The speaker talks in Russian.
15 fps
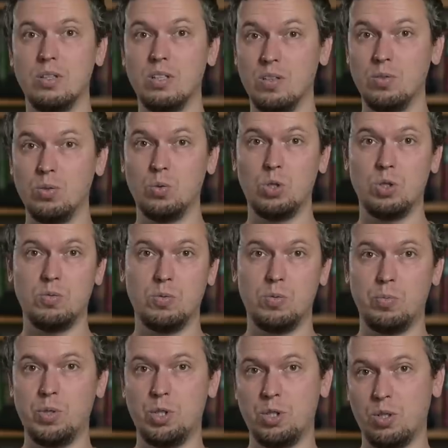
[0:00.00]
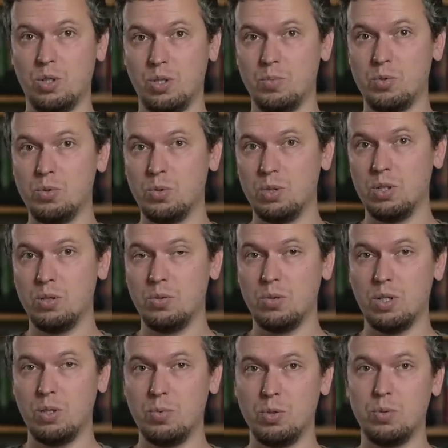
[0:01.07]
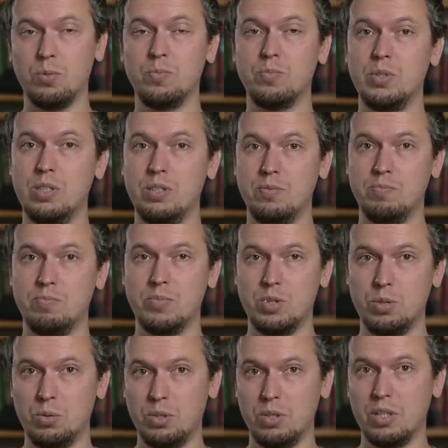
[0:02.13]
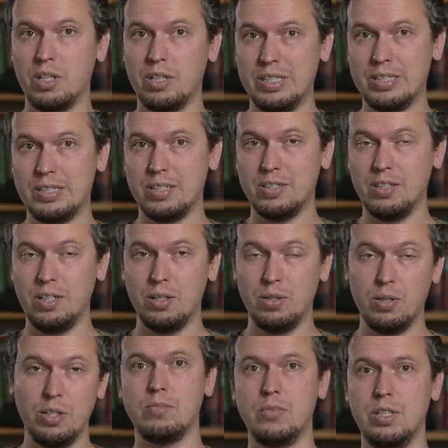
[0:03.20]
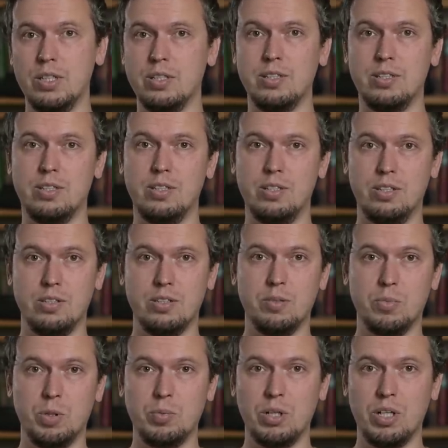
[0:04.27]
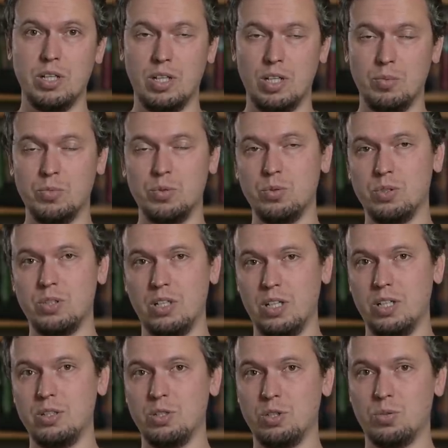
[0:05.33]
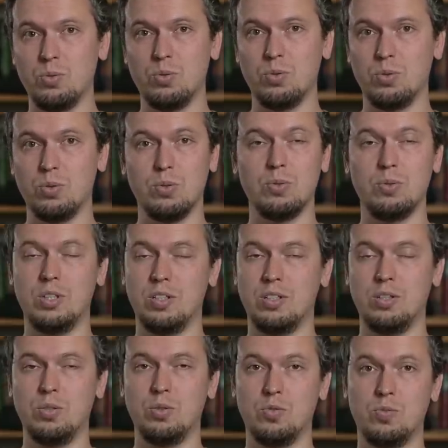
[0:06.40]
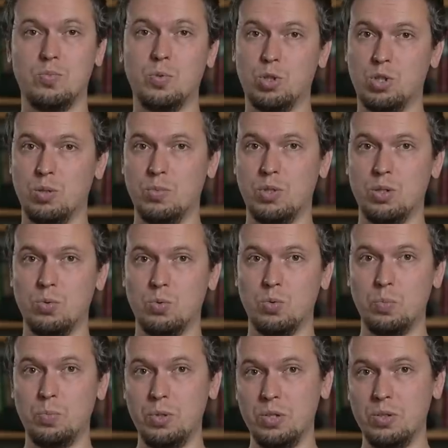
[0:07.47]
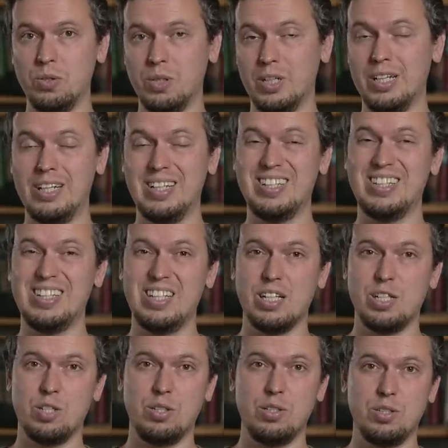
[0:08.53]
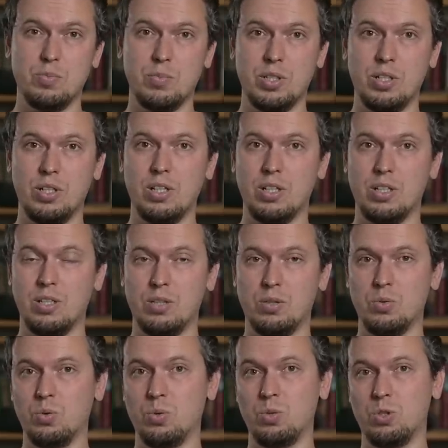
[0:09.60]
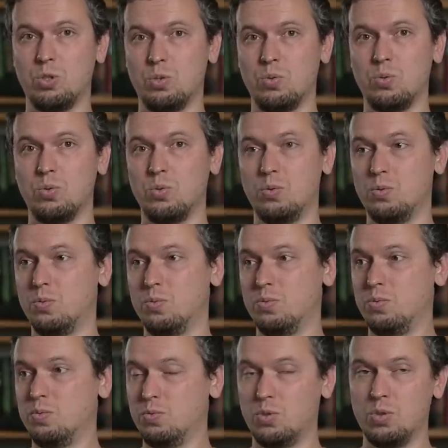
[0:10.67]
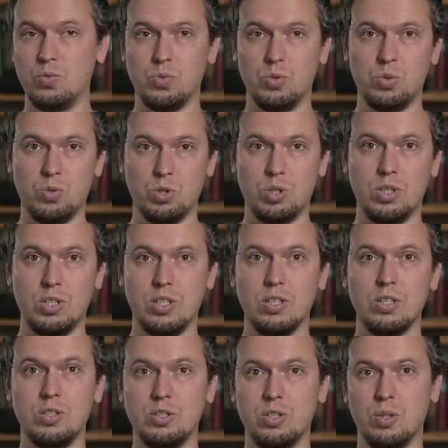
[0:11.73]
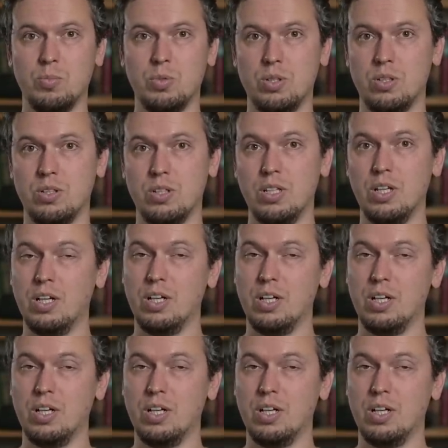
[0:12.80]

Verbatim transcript: Давно уже вам обещаю обзор на эту камеру, и сегодня наконец созрел. Если следите за моим каналом, то знаете, что я ее в прошлом году купил, даже несмотря на то, что вот-вот уже да, должна была